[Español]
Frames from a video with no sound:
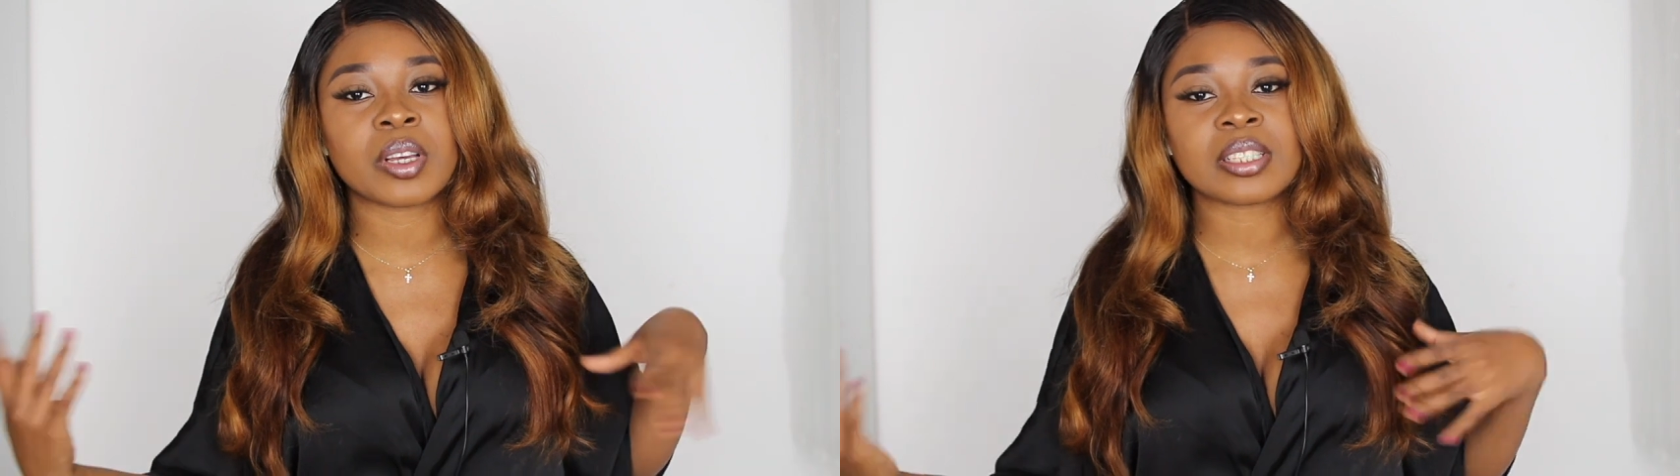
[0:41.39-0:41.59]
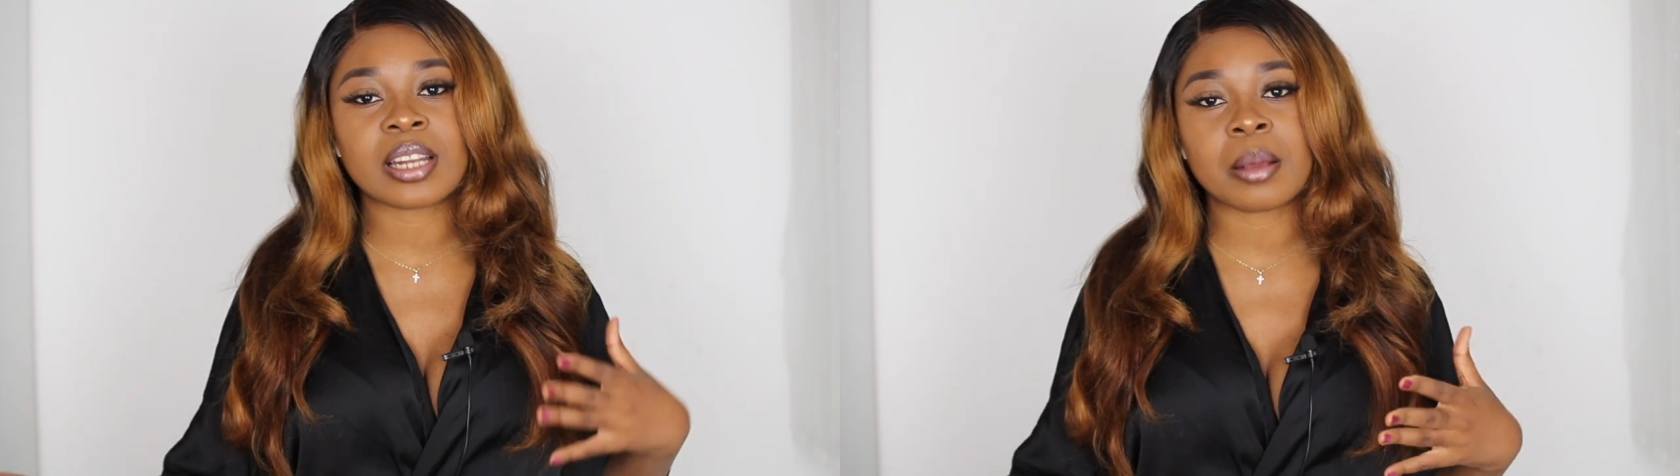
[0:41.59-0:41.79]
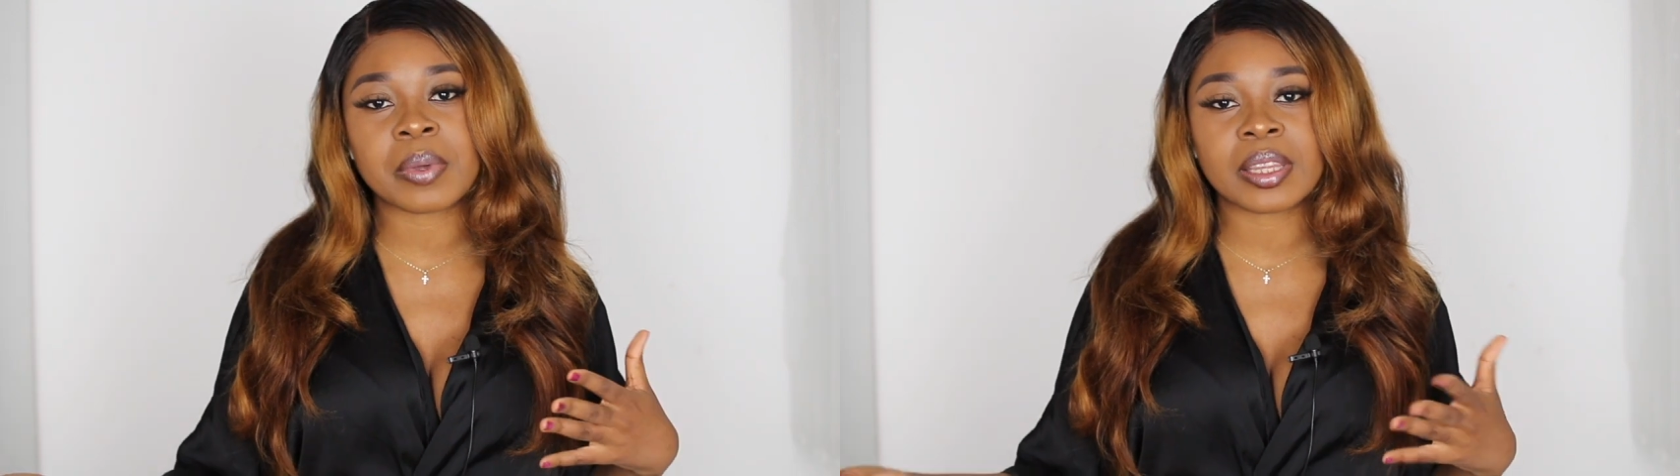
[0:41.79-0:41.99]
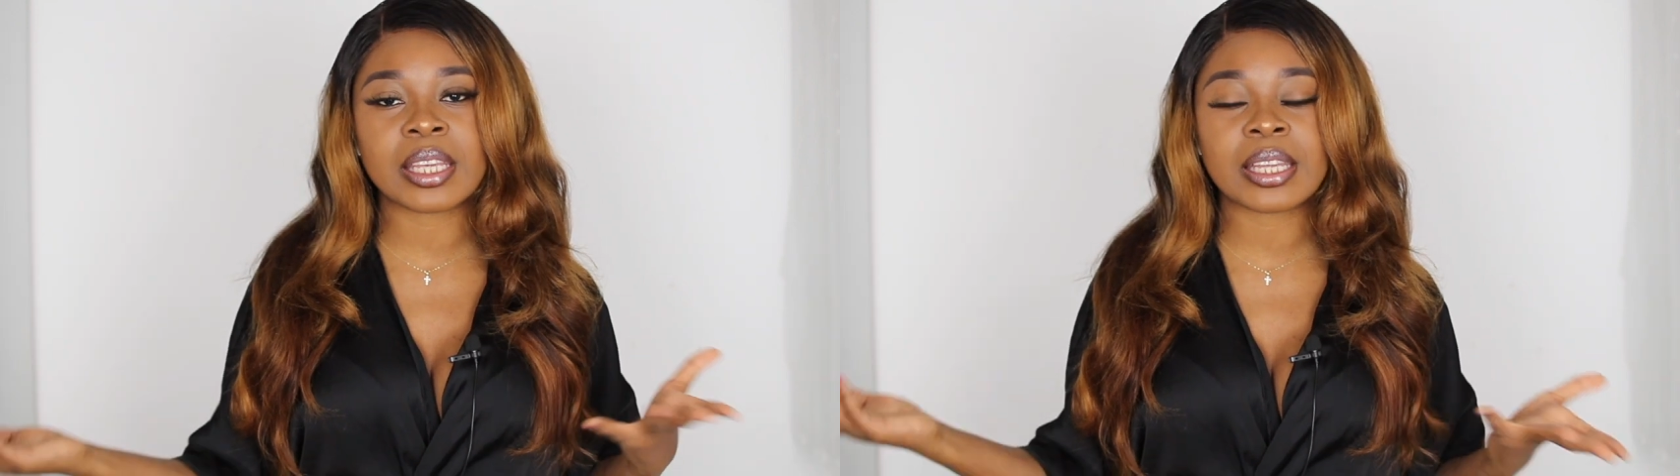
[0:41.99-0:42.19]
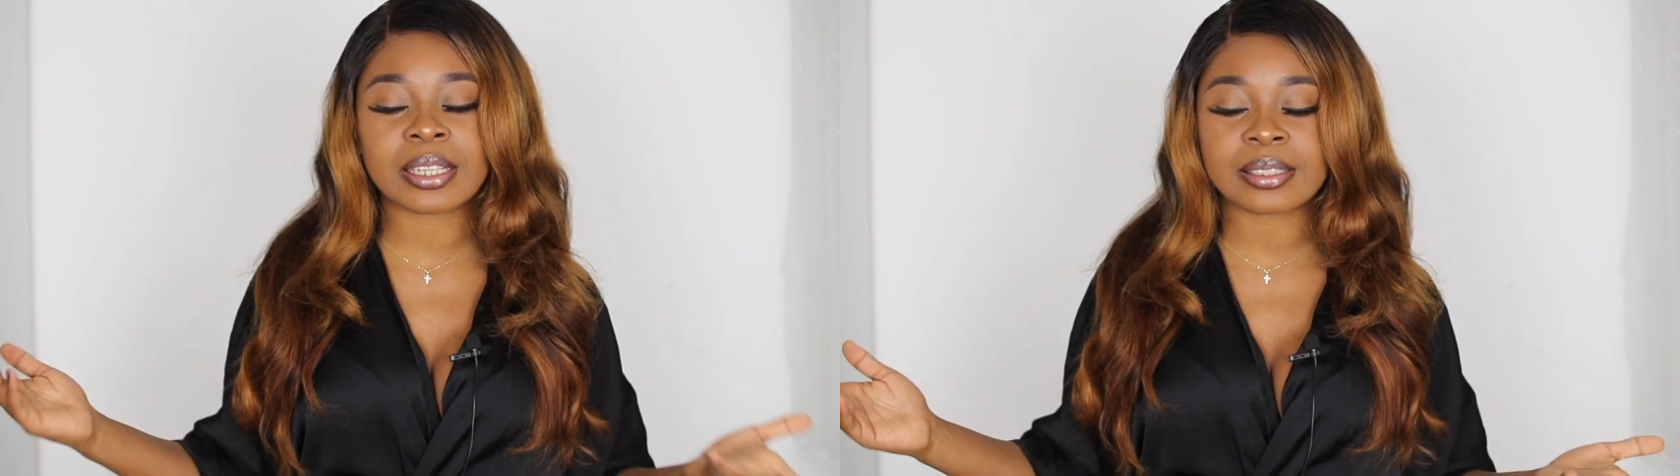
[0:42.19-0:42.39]
podéis ir a
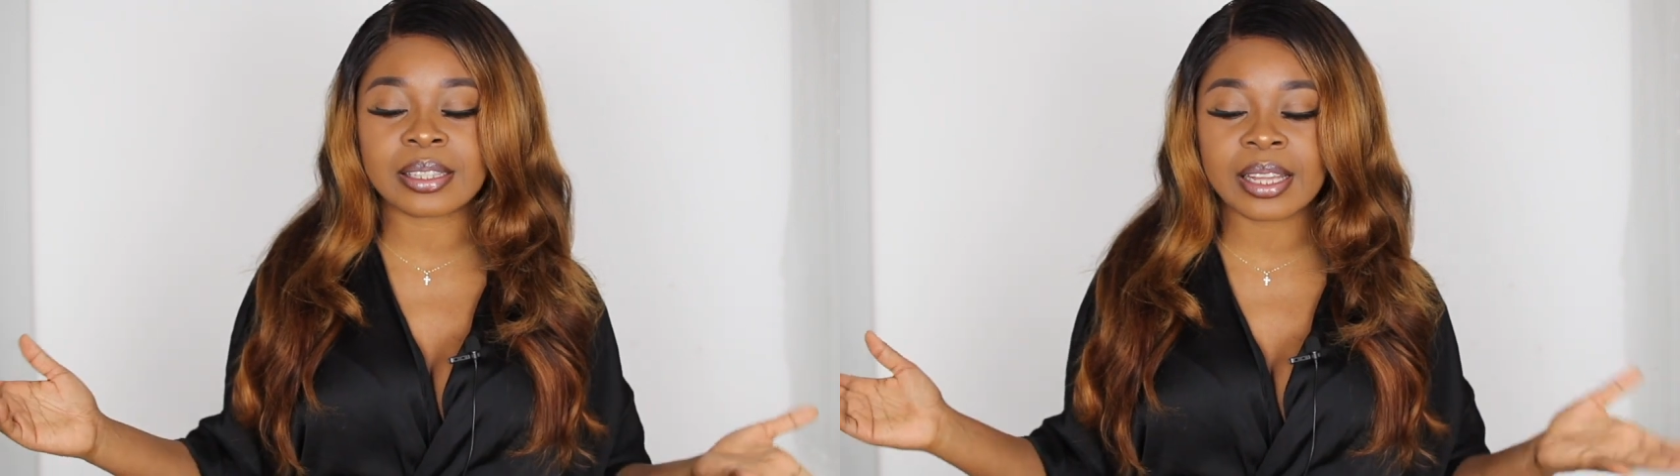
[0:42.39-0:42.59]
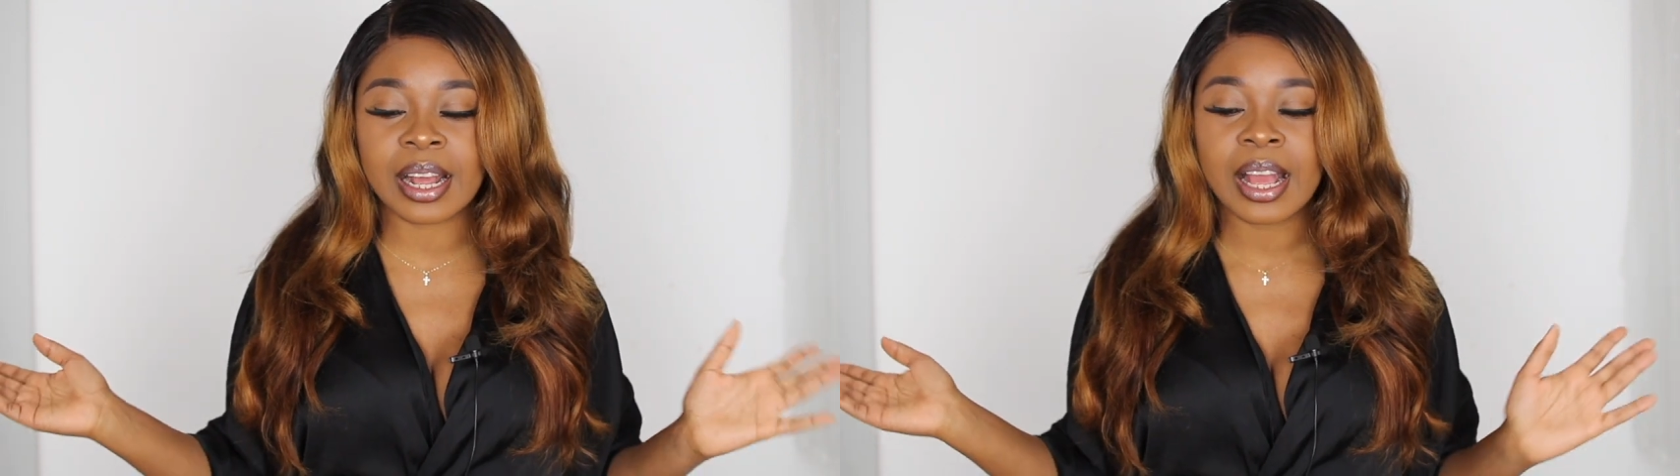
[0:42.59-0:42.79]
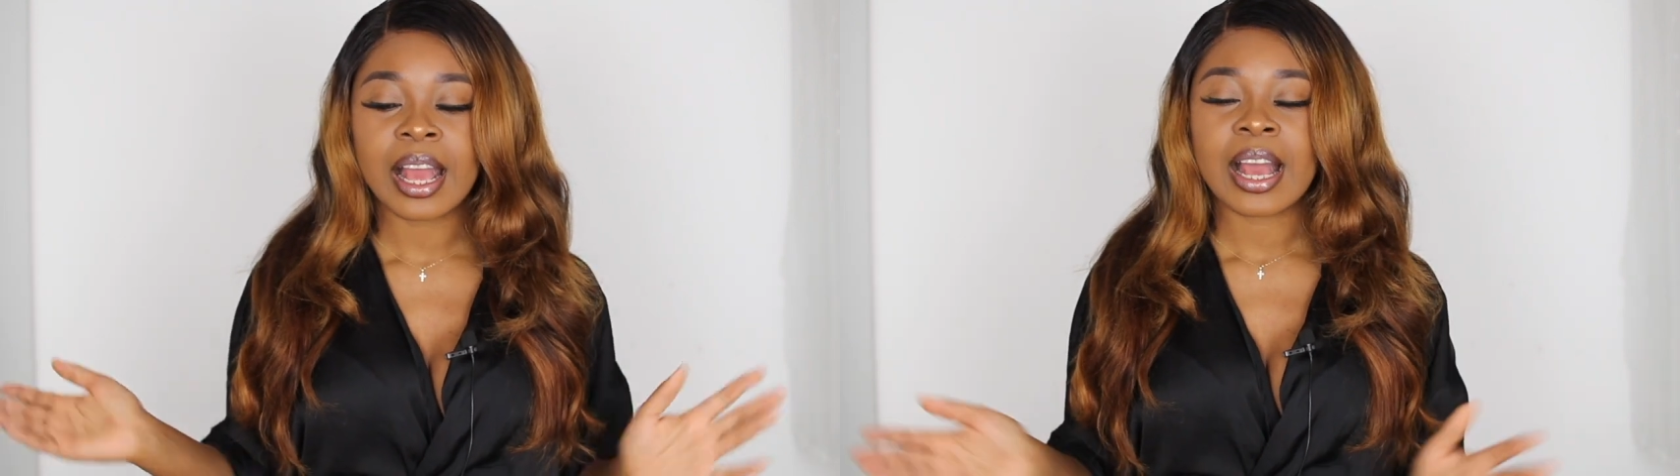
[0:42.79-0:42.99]
pedir, etcétera.